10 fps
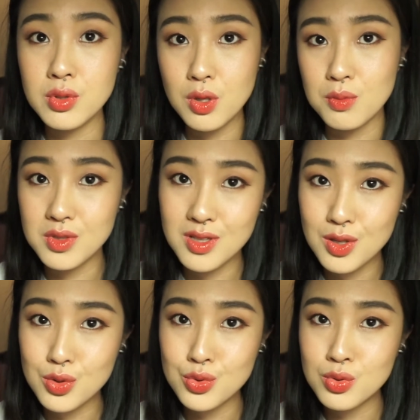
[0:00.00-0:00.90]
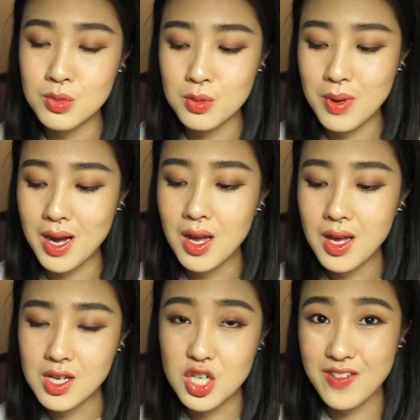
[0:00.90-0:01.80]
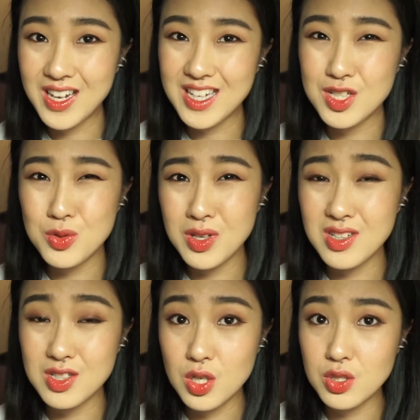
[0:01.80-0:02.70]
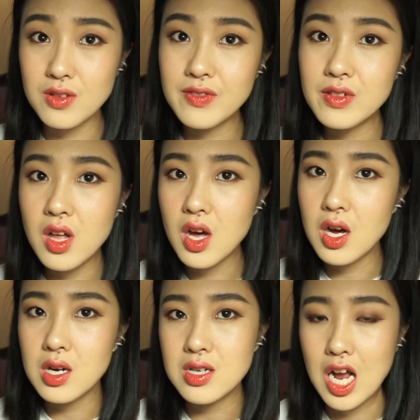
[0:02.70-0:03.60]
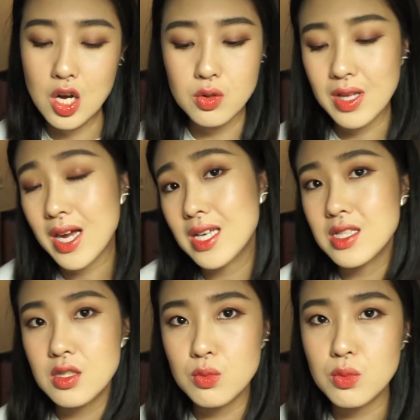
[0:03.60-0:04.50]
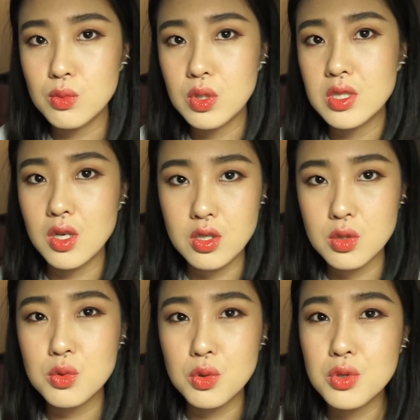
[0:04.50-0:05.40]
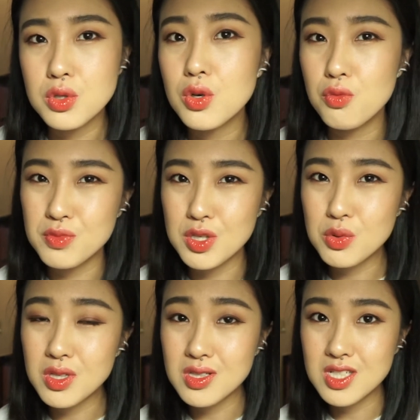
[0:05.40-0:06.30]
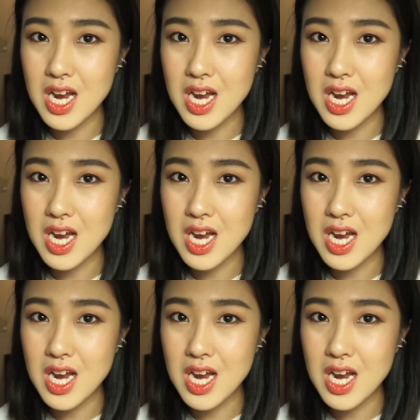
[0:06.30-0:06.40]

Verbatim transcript: 那我们现在就出门吧，稍微给大家做一个小小的 vlog，然后大概四五个小时左右的时候，我们再做一次 c